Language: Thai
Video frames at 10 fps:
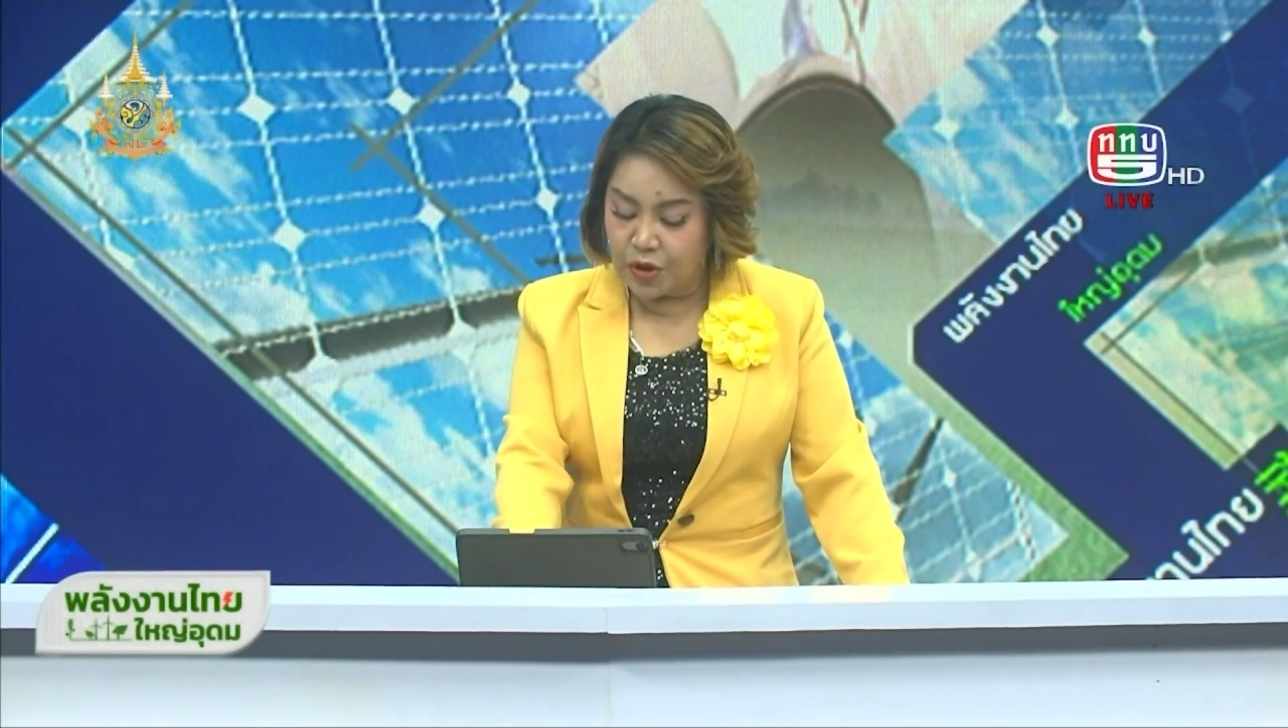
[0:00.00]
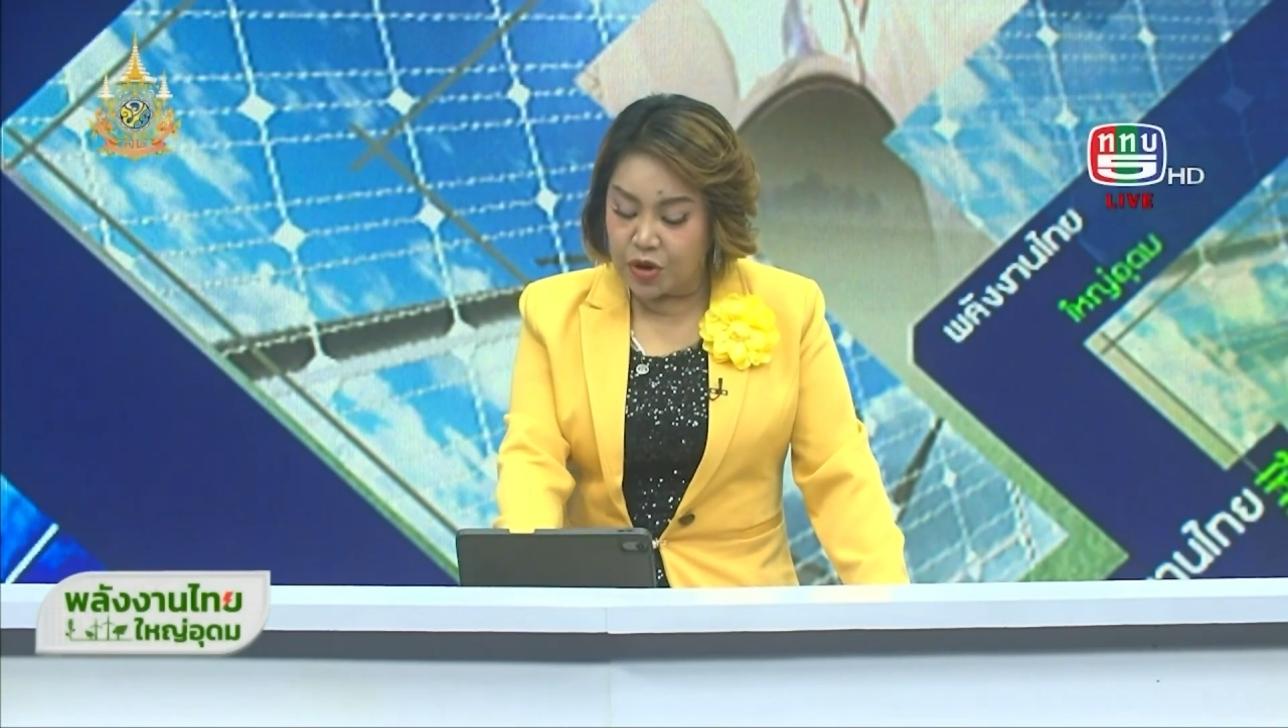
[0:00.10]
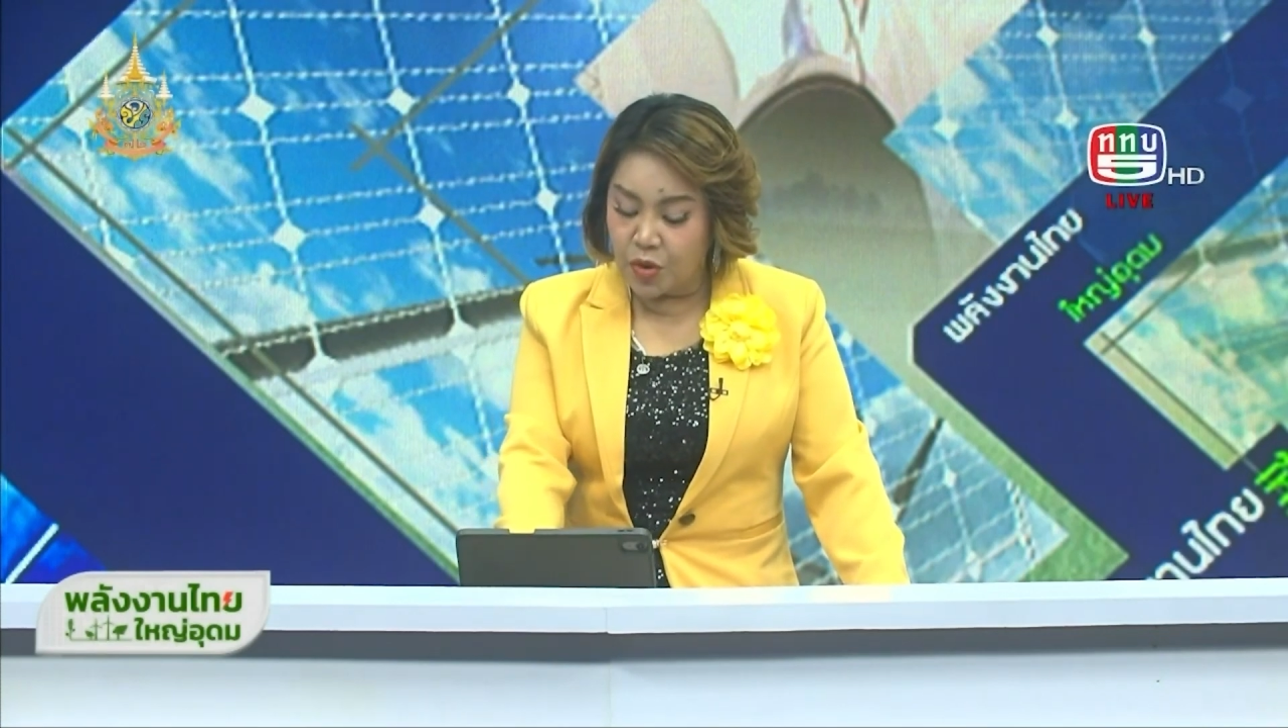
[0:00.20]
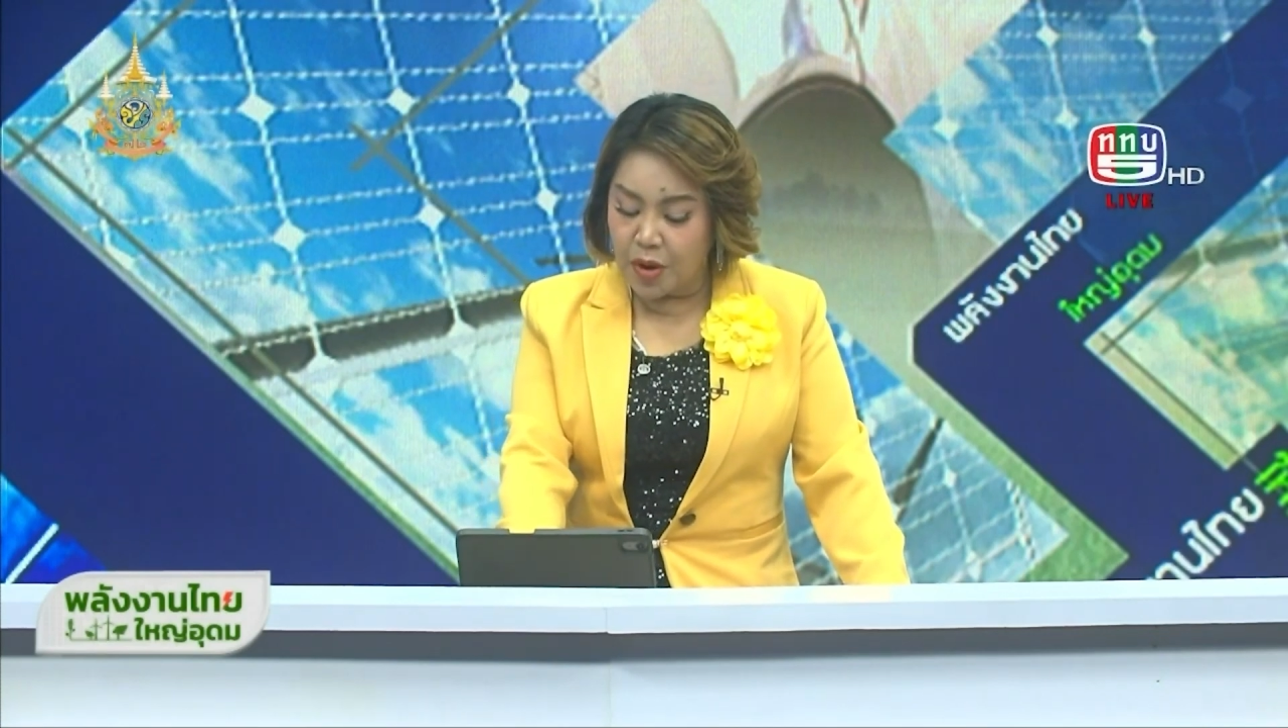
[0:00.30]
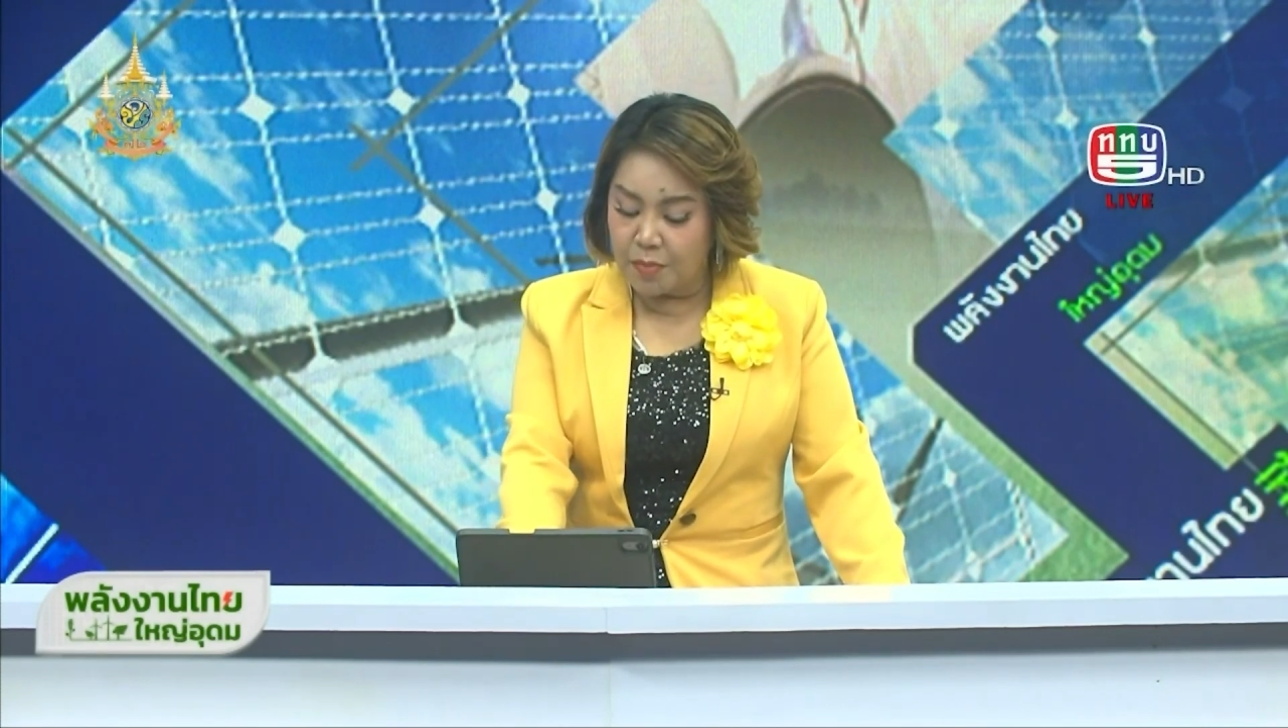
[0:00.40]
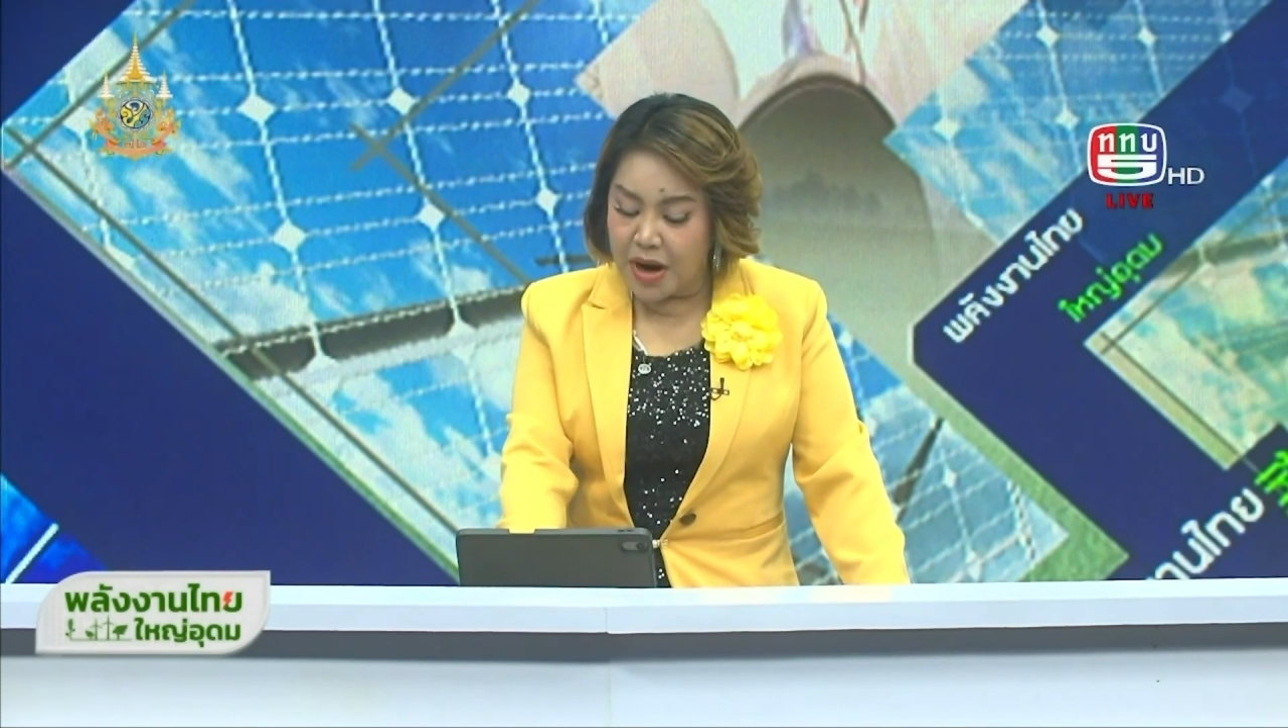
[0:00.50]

ผลกระทบกั